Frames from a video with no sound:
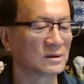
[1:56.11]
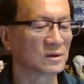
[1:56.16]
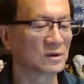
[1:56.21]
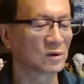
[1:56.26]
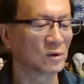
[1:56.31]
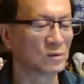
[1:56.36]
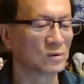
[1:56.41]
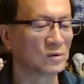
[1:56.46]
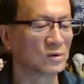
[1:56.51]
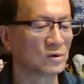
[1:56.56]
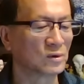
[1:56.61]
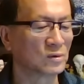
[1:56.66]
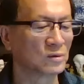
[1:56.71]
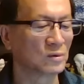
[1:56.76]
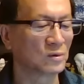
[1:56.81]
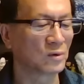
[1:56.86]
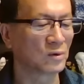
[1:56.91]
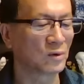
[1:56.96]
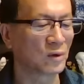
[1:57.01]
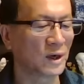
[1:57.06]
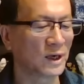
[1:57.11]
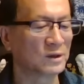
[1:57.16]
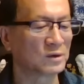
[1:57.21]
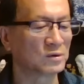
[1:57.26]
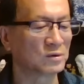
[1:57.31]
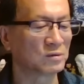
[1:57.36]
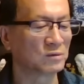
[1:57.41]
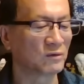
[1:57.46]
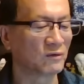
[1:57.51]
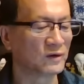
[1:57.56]
从中共快
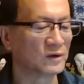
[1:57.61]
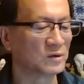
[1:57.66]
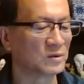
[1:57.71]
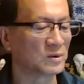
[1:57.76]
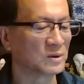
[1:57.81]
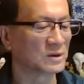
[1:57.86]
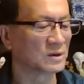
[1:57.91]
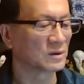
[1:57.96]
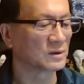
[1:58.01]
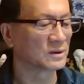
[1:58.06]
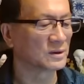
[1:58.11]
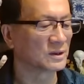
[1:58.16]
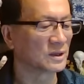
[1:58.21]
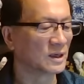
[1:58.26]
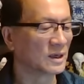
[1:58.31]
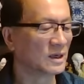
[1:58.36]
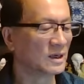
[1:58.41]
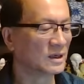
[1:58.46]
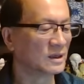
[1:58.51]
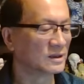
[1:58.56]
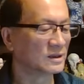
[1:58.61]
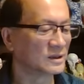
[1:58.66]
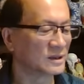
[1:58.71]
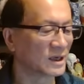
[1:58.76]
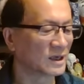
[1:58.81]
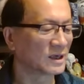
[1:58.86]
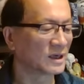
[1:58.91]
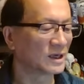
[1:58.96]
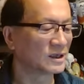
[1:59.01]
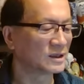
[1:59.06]
速封锁消息、
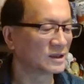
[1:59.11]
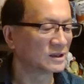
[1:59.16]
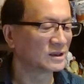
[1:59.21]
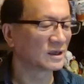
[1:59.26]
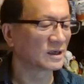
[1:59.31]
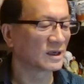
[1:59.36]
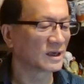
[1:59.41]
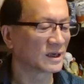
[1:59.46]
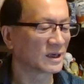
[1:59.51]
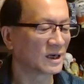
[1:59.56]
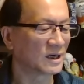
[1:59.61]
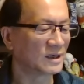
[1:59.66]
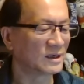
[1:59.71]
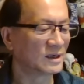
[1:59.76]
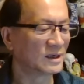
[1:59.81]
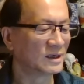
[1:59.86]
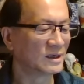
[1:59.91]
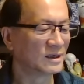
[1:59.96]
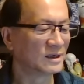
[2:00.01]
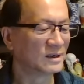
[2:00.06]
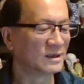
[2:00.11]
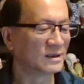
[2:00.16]
掩盖真相来看，